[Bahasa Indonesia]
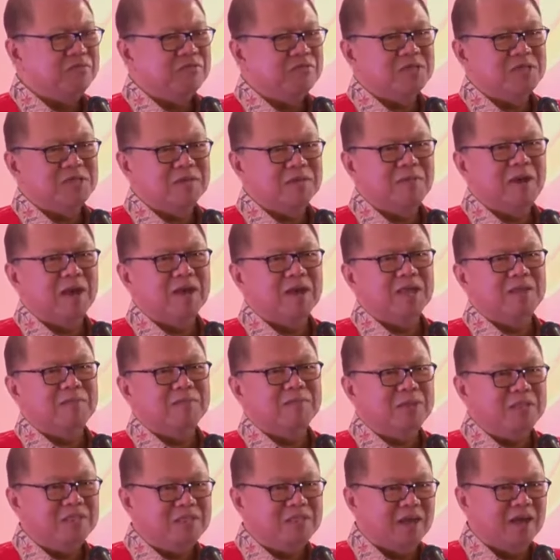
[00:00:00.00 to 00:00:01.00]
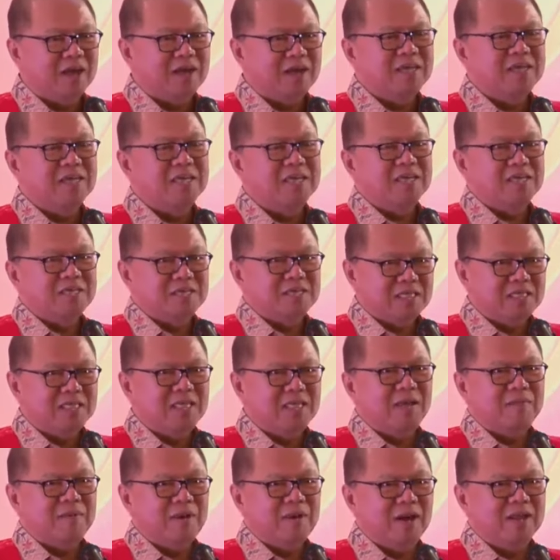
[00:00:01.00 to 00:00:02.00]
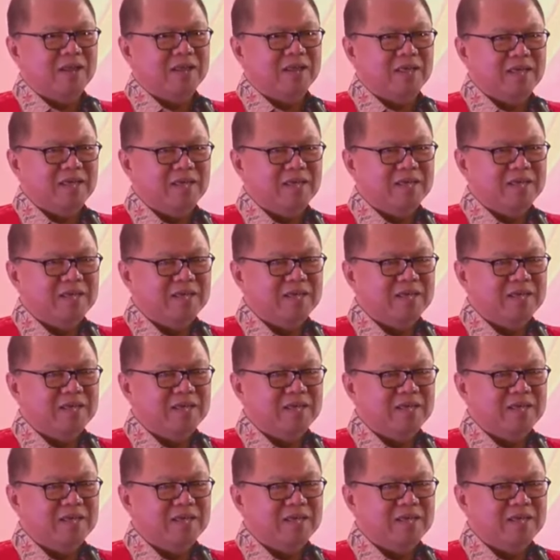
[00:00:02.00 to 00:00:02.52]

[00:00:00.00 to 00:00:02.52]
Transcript: semakin bijak setiap hari.